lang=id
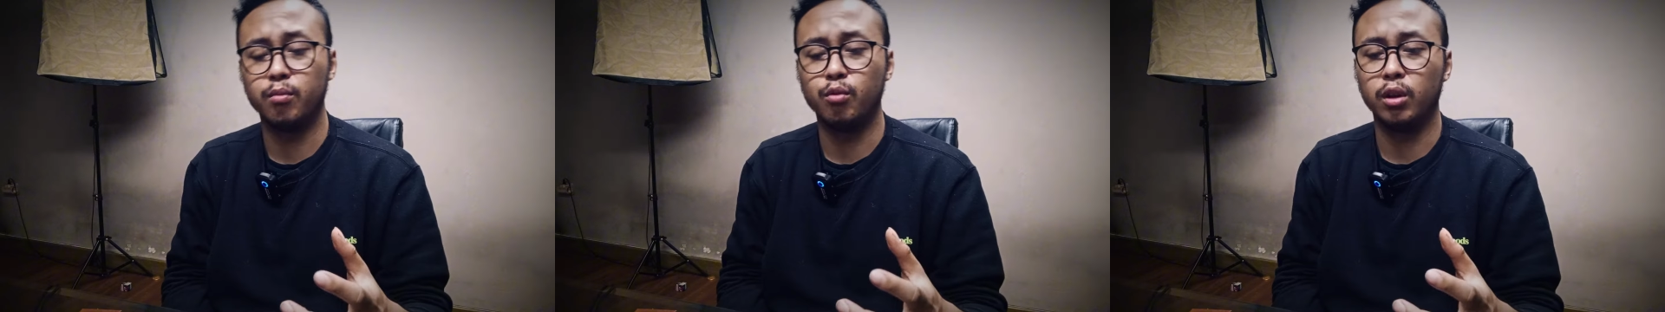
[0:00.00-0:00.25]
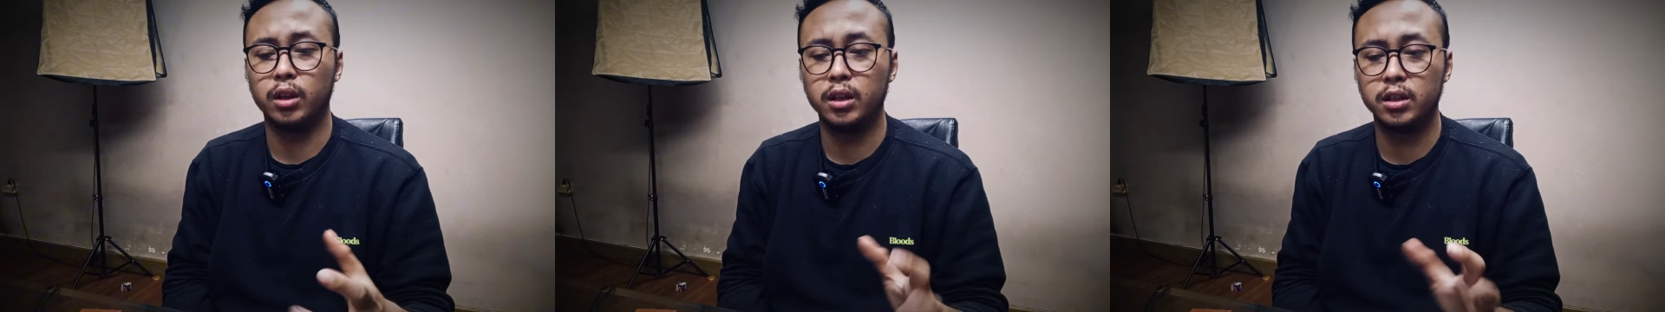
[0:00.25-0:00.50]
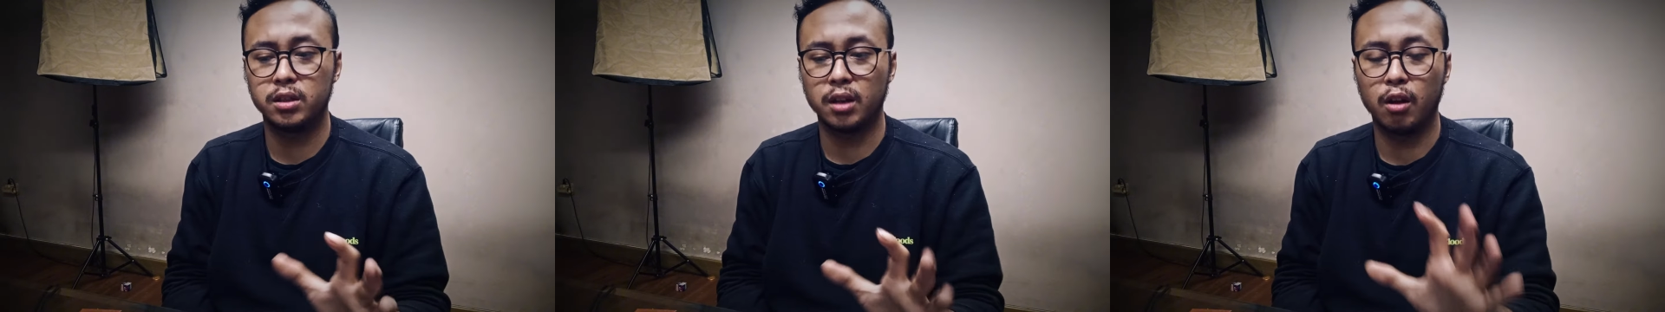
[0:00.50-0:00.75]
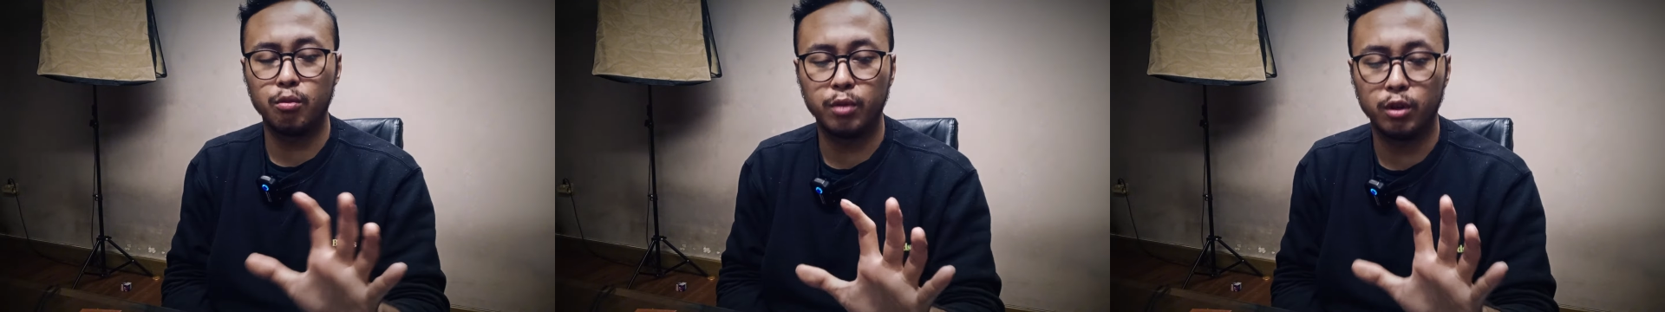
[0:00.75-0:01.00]
dia buat ini
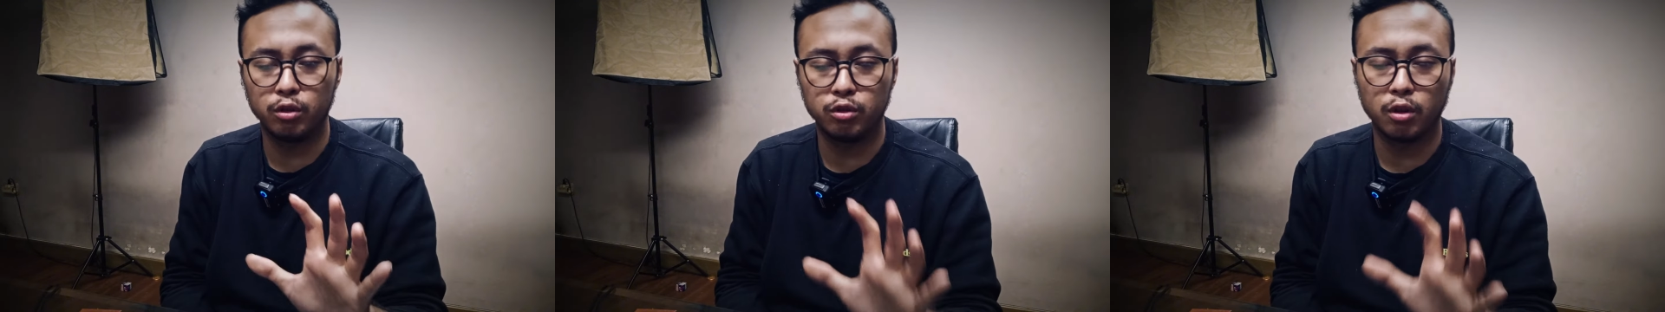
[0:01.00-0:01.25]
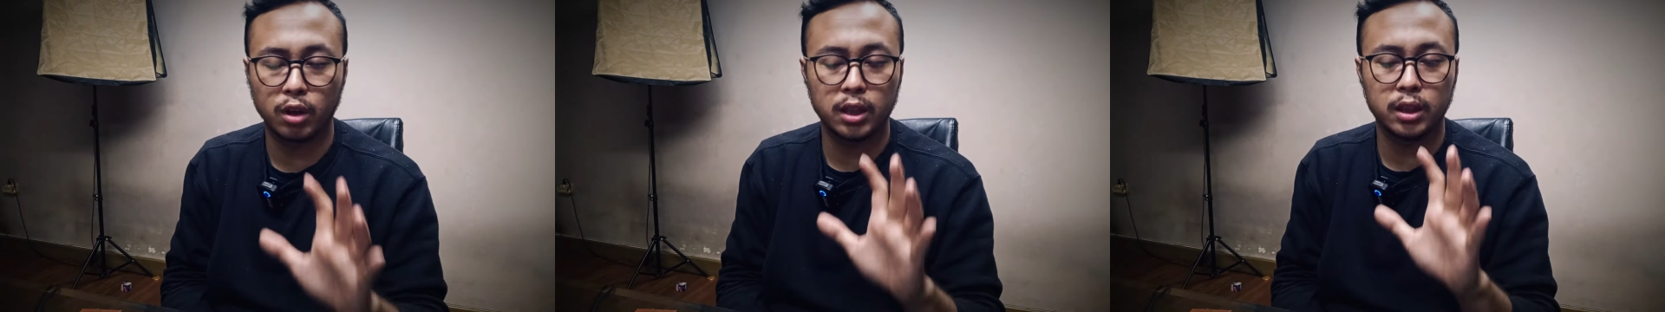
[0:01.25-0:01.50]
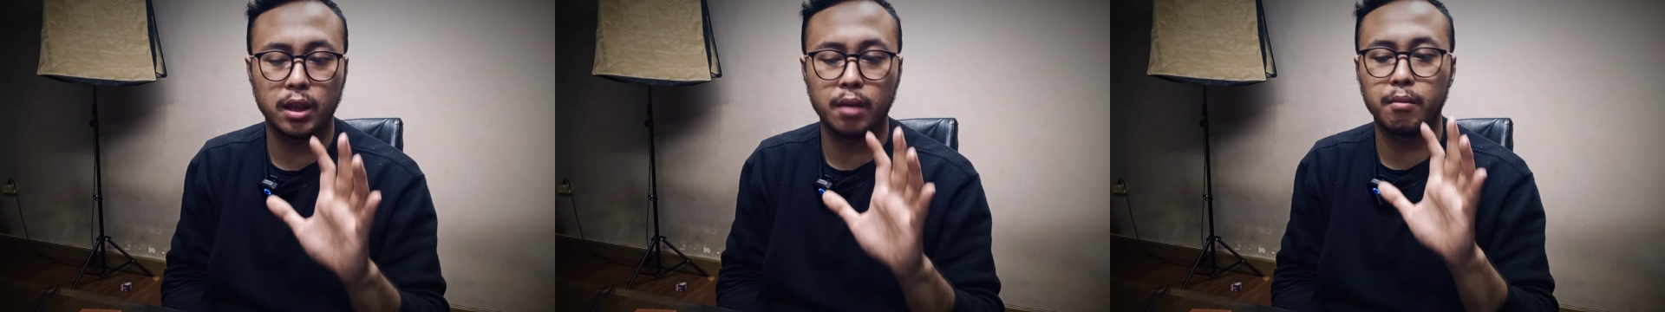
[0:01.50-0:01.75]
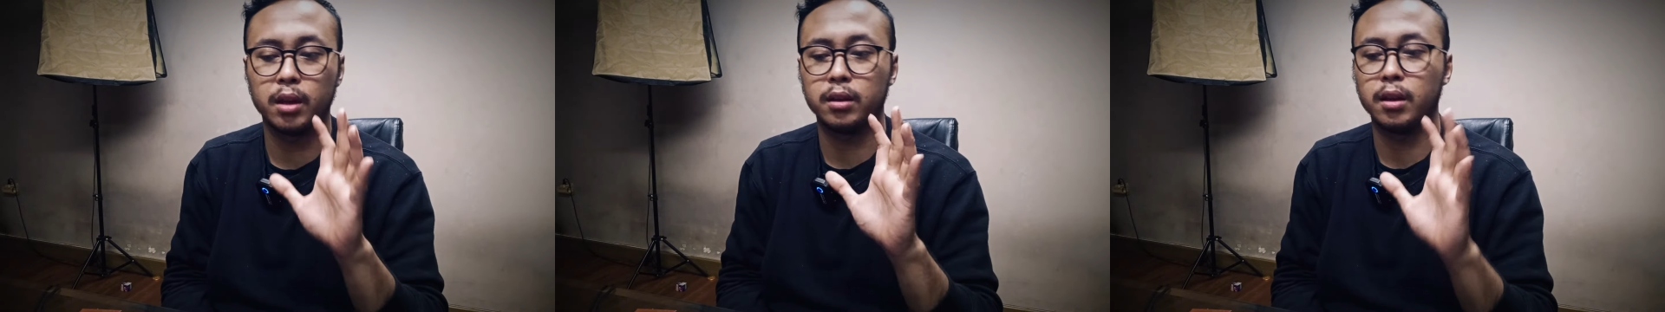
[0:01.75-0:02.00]
selalu menonjolkan
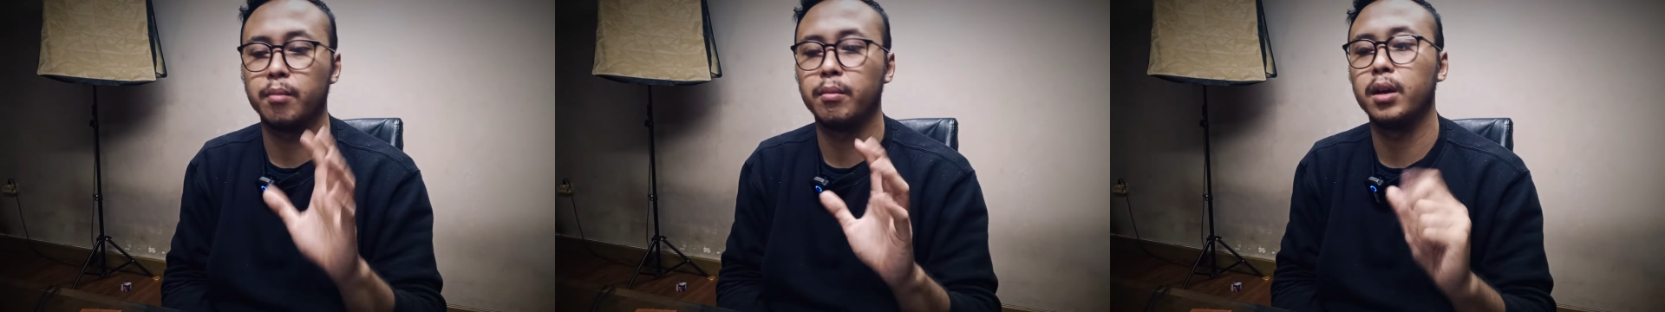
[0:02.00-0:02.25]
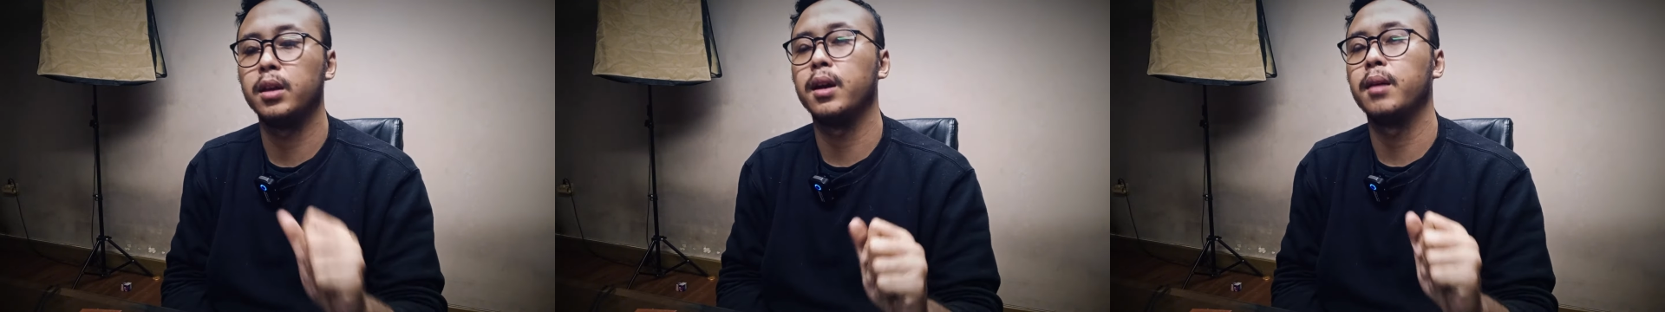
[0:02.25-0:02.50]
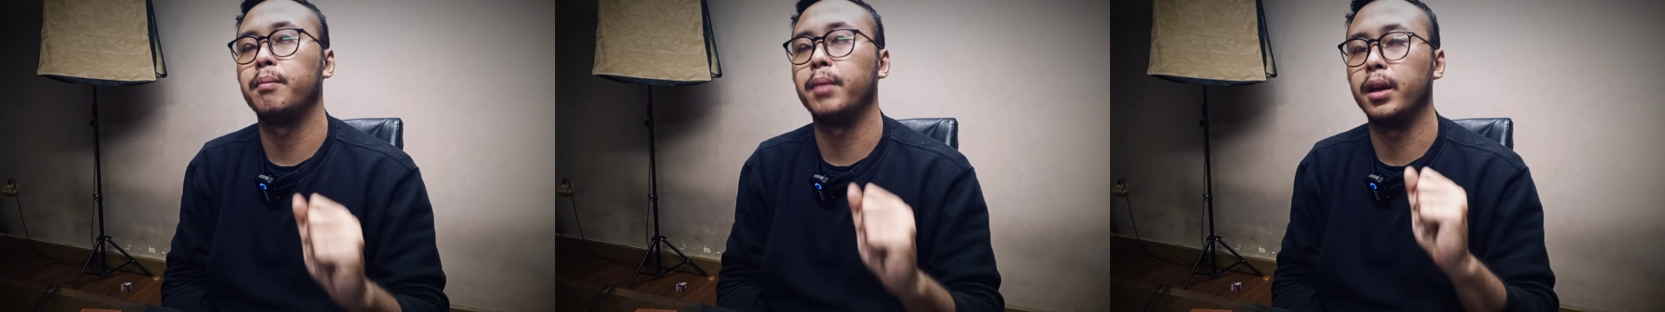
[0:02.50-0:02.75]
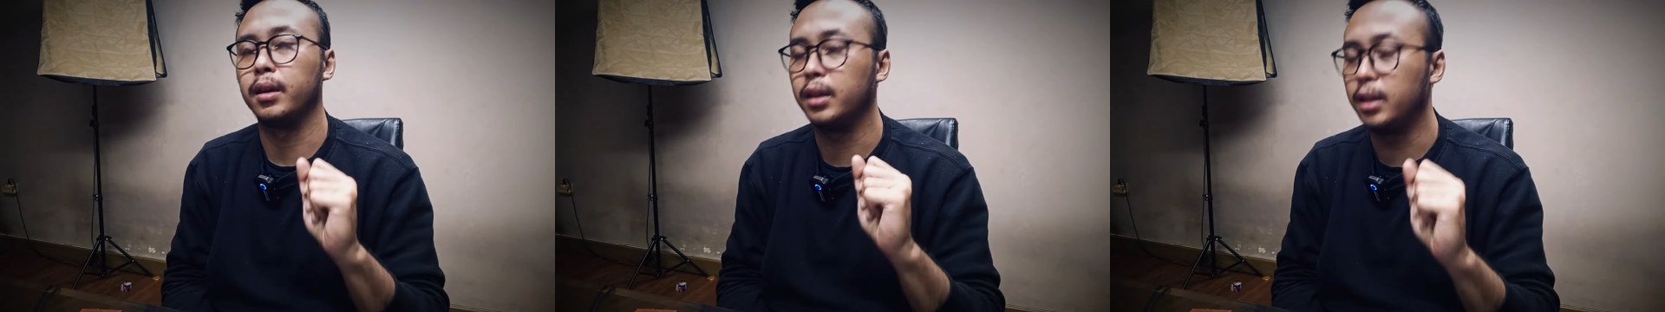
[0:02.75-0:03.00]
tema-tema yang
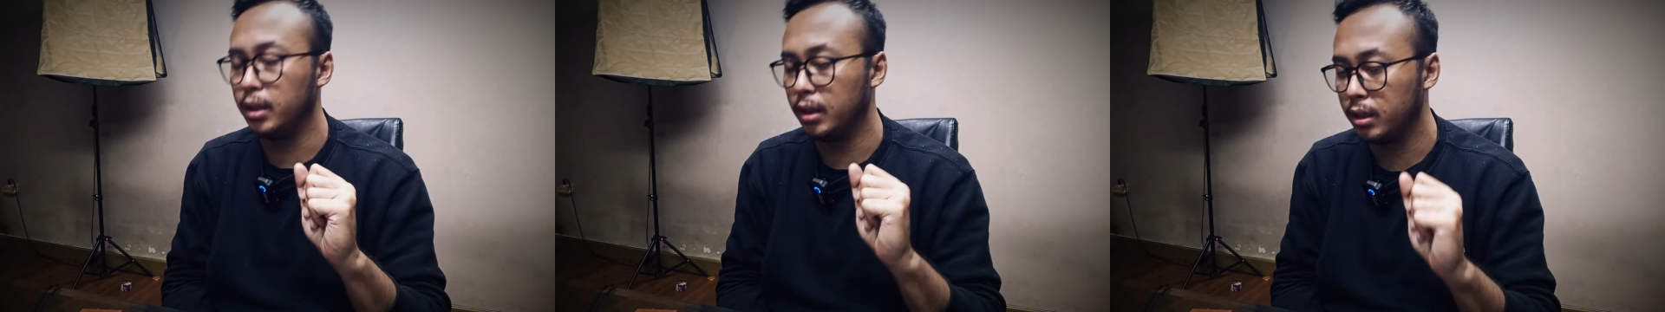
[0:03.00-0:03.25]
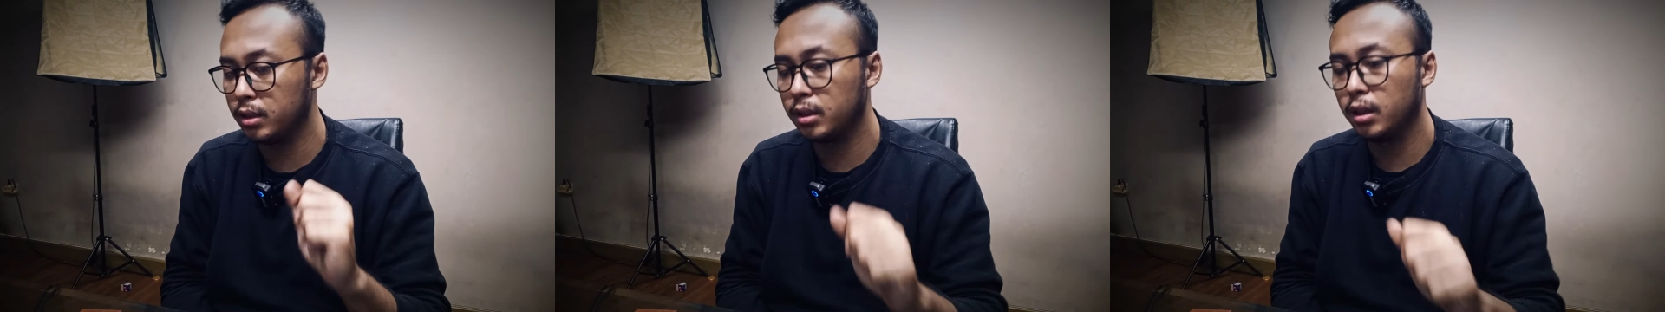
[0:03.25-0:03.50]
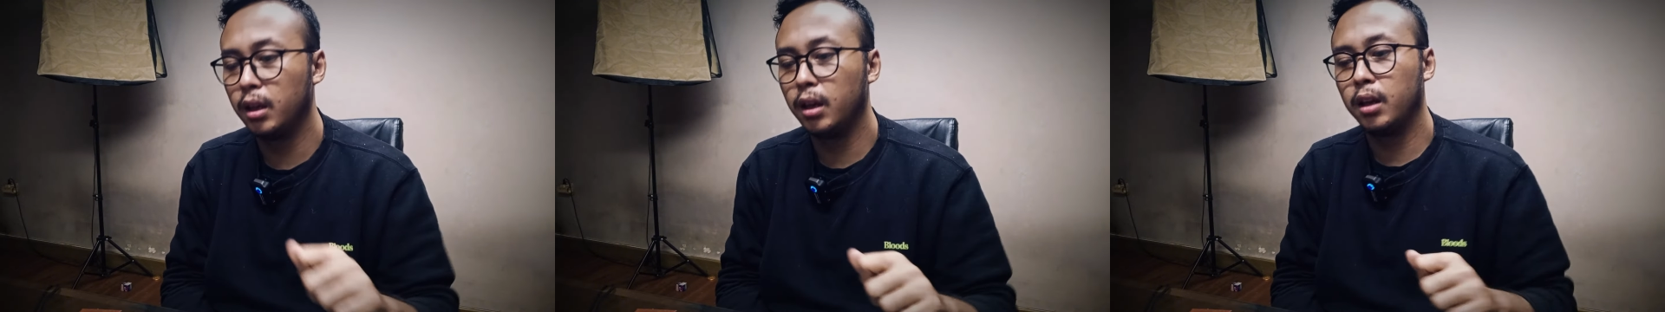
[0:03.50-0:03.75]
magis